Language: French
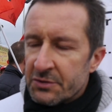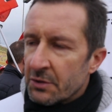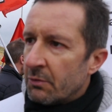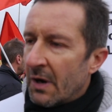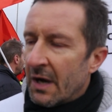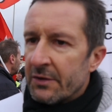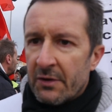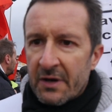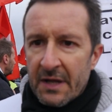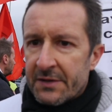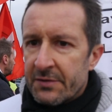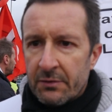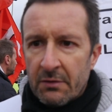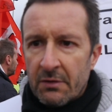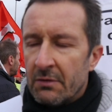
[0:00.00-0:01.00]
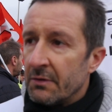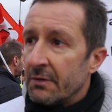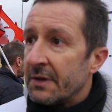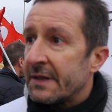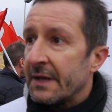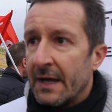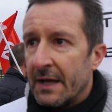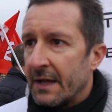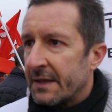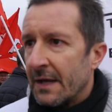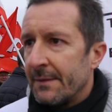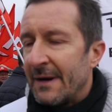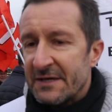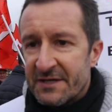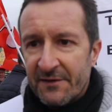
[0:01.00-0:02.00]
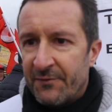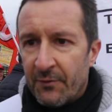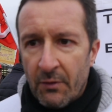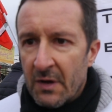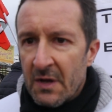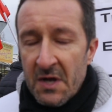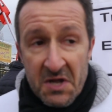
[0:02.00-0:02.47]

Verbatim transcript: je crois, donations, ça, ça marche à fond.